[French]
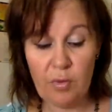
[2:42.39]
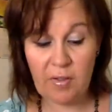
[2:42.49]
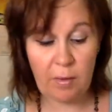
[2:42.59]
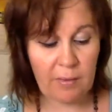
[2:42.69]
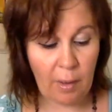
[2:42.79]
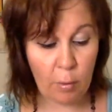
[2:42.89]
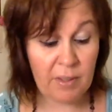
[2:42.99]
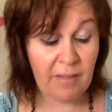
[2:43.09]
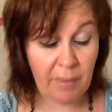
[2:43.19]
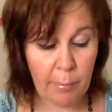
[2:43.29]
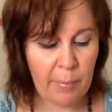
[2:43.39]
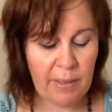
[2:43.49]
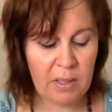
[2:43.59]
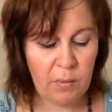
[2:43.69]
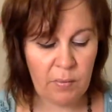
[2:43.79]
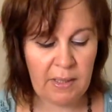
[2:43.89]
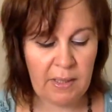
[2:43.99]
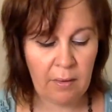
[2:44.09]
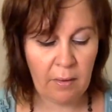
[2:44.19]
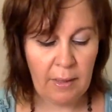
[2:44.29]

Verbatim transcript: C'est un tarot qui est vraiment magnifique.